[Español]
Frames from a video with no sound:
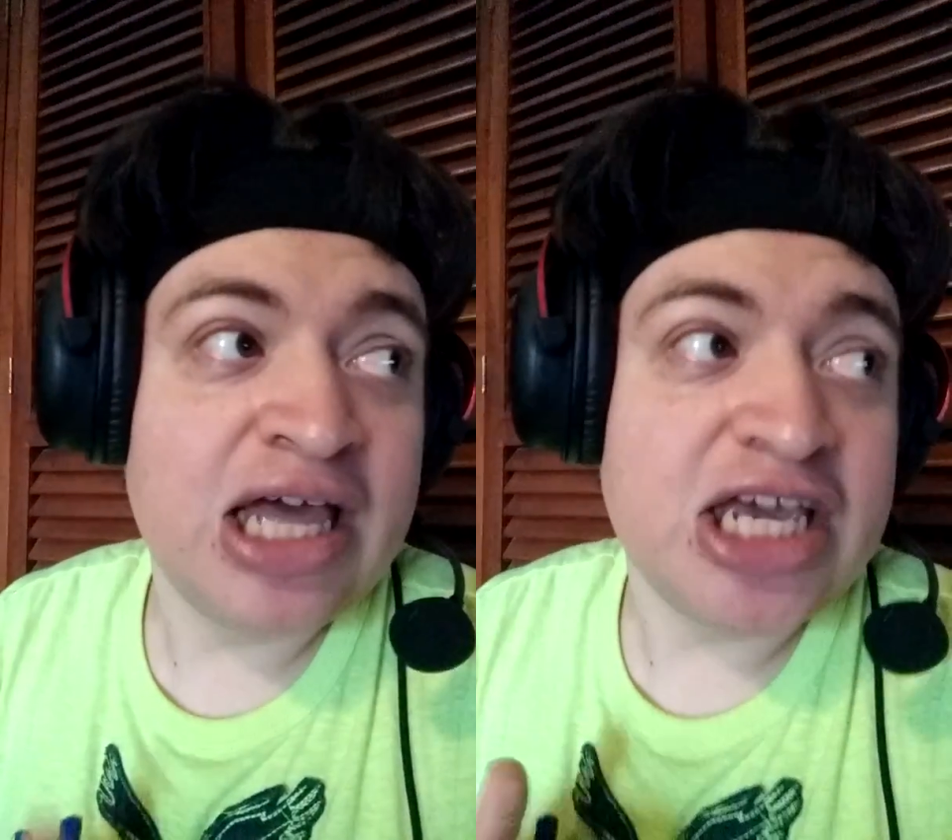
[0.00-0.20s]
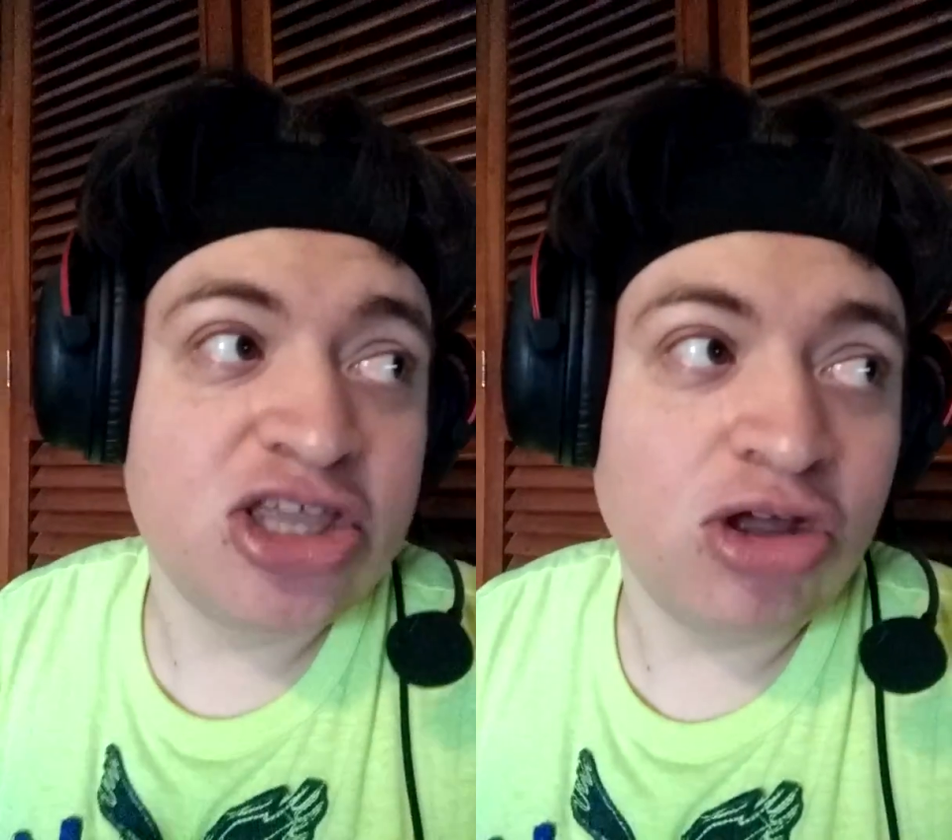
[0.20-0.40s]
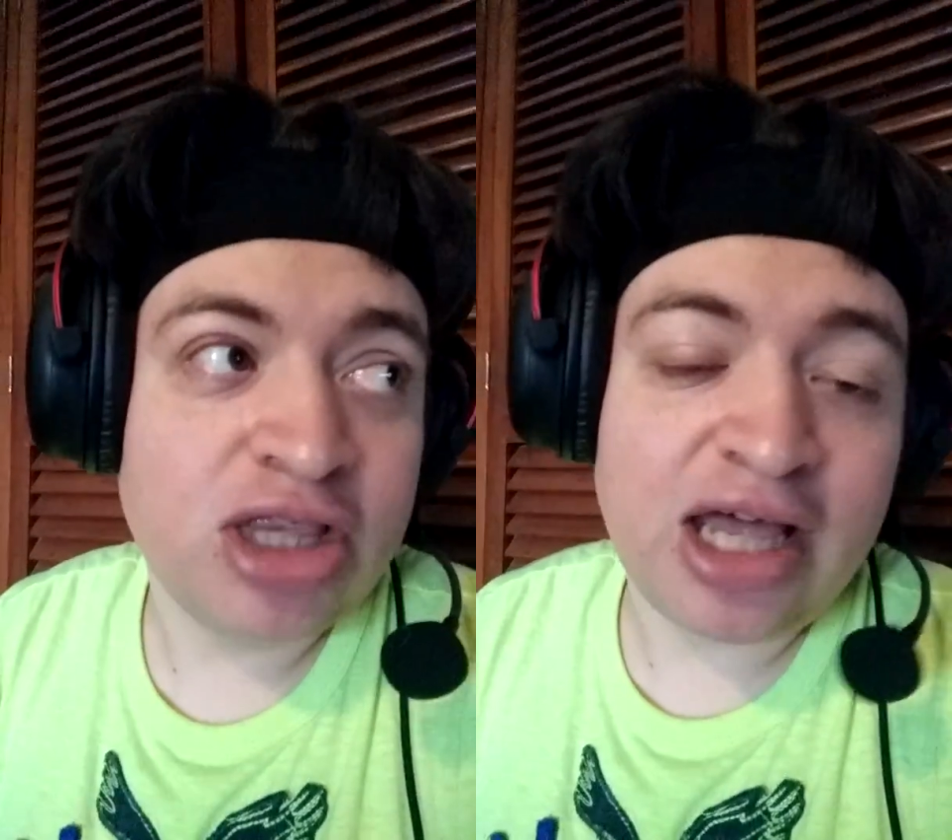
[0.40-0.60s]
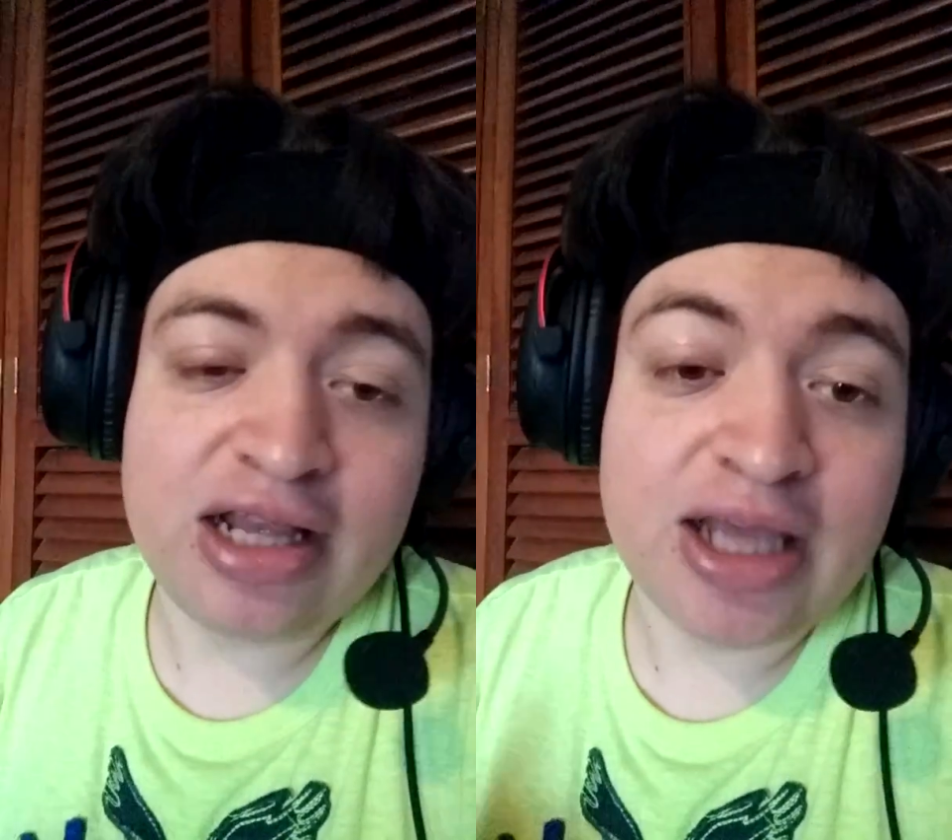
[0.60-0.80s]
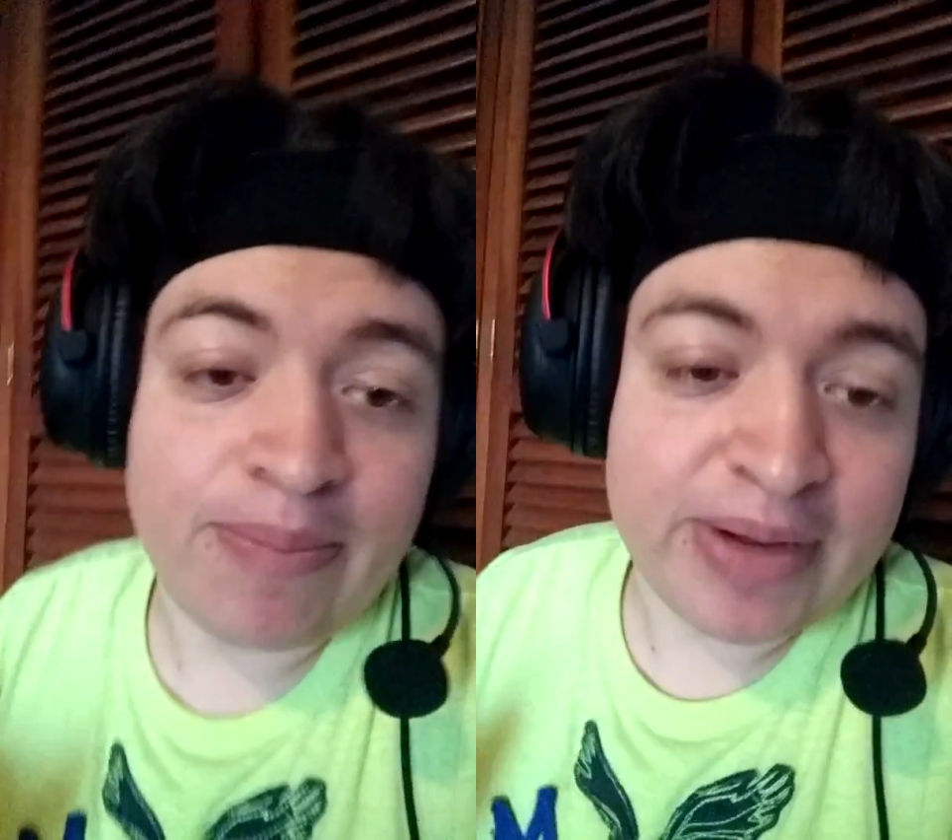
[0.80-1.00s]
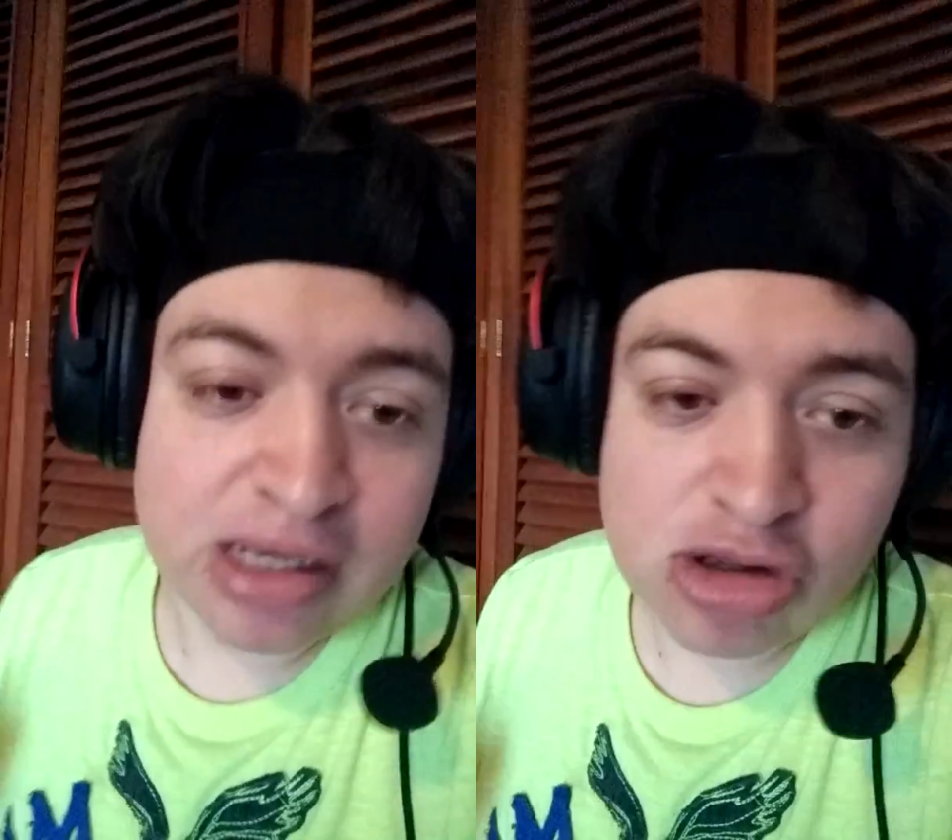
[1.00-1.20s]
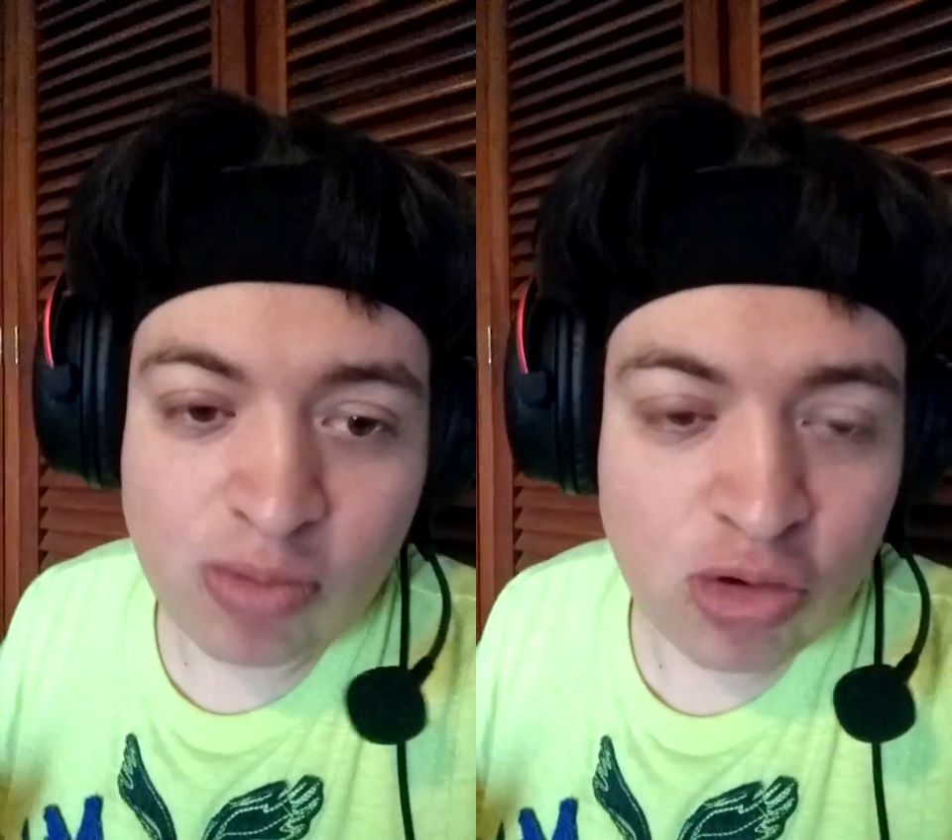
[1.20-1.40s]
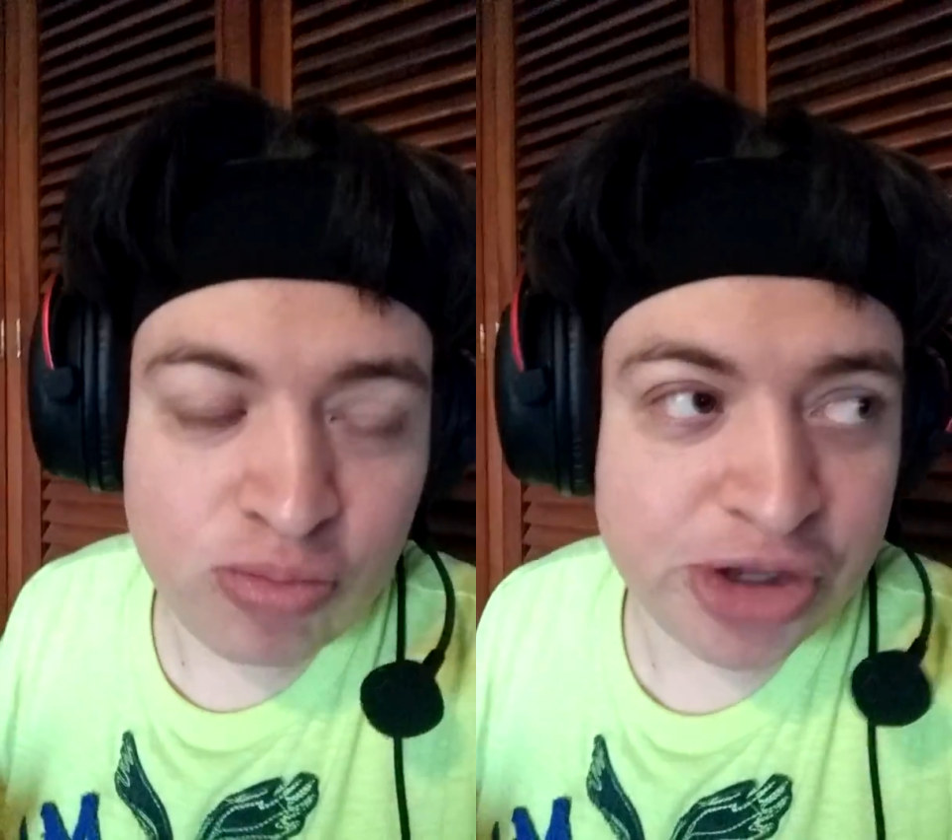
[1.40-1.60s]
y Dota de apenas
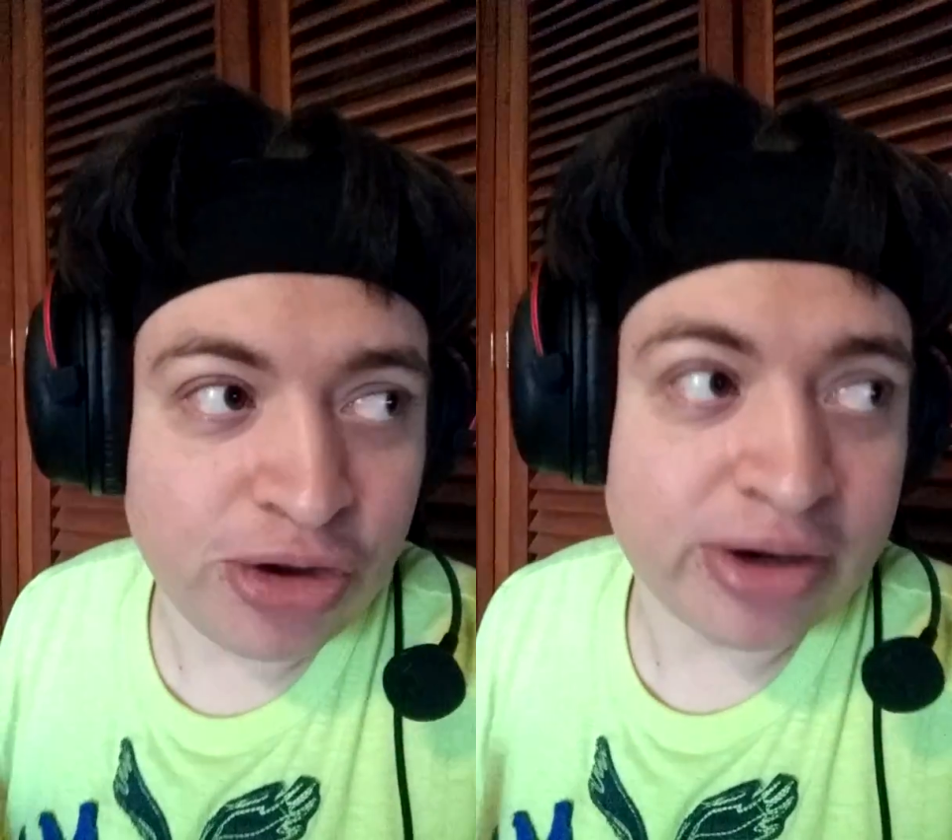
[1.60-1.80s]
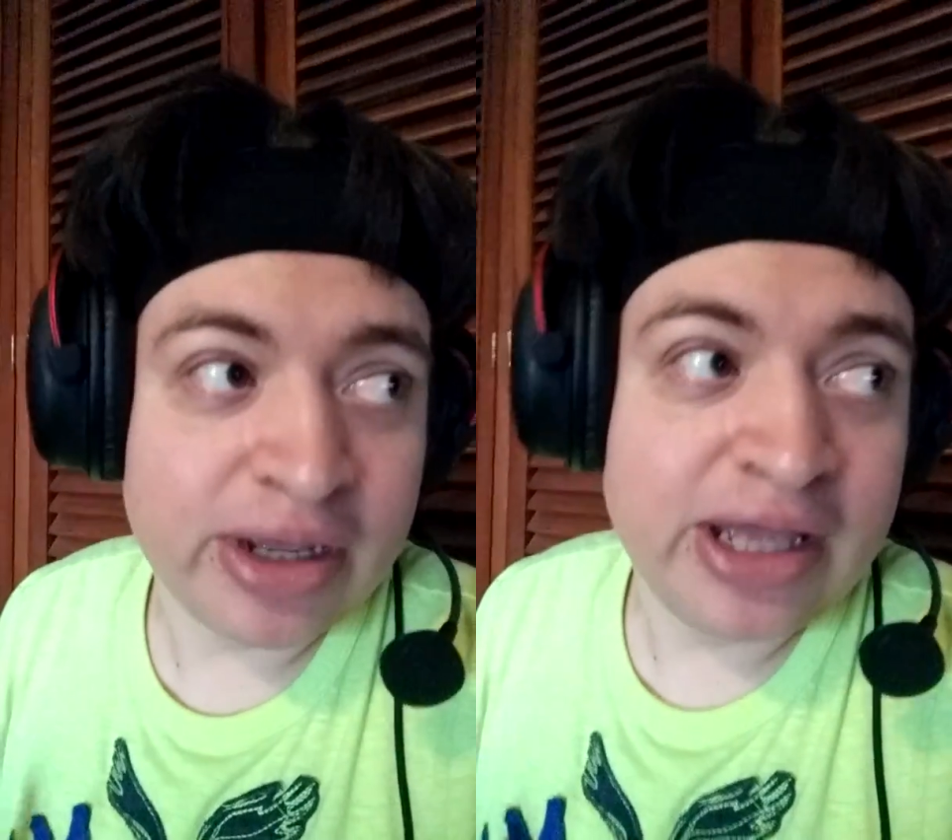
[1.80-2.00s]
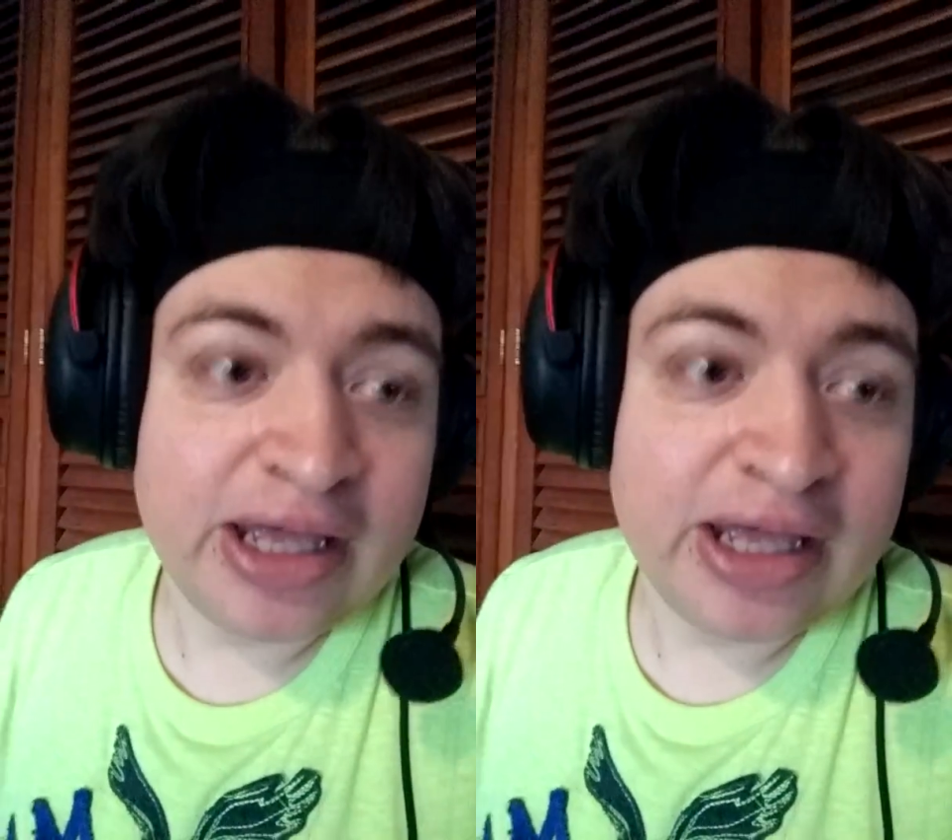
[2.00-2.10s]
como un millón.